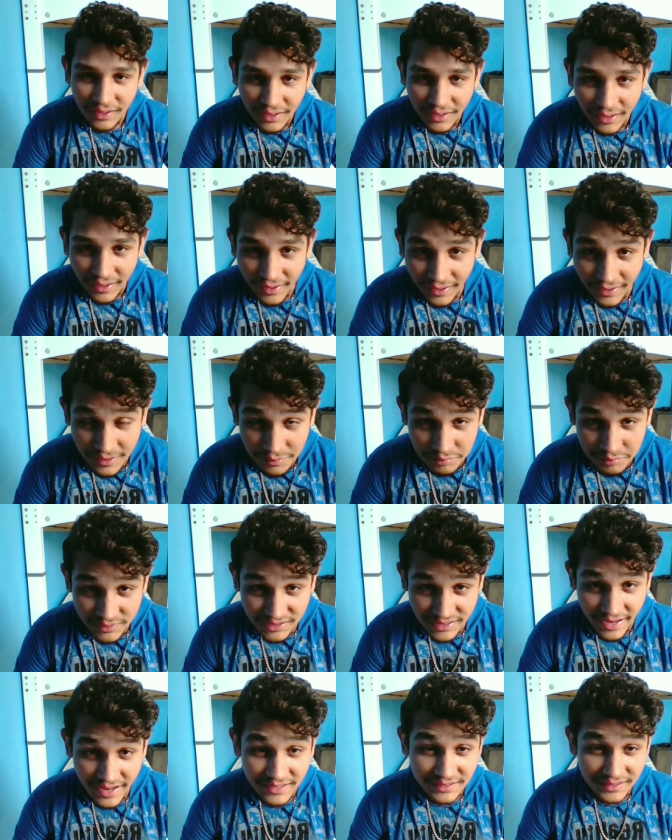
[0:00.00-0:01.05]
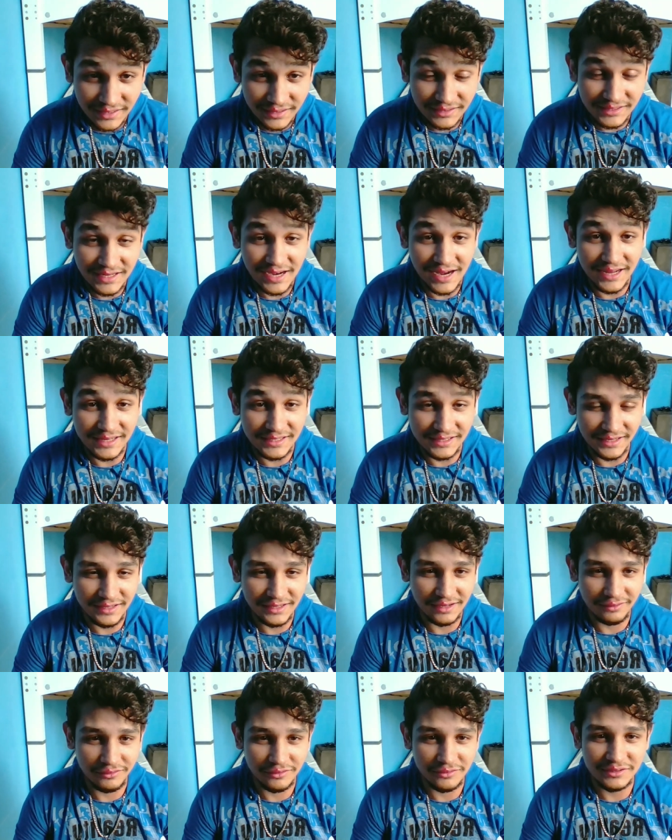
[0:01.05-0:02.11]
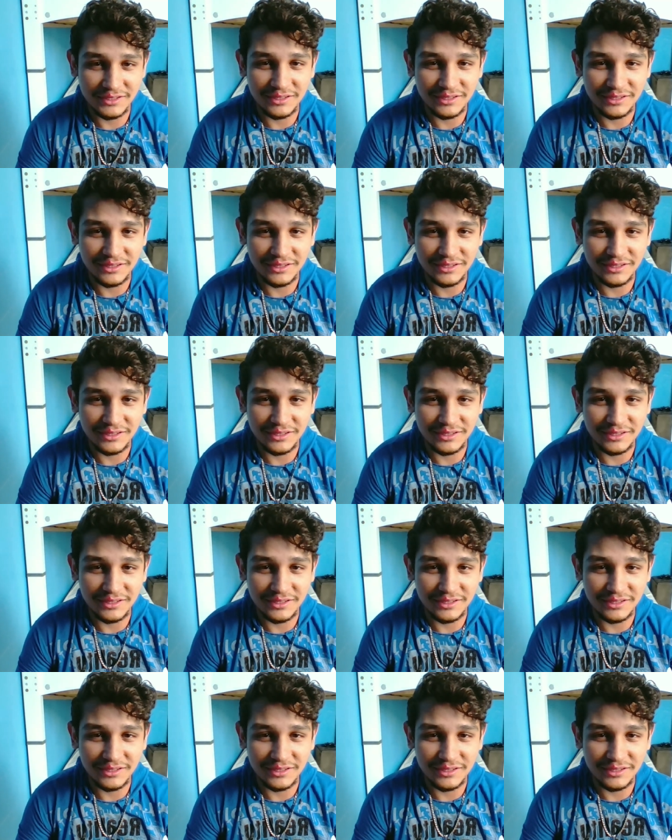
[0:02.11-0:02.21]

Herpes é essa desgraça aí, tá vendo?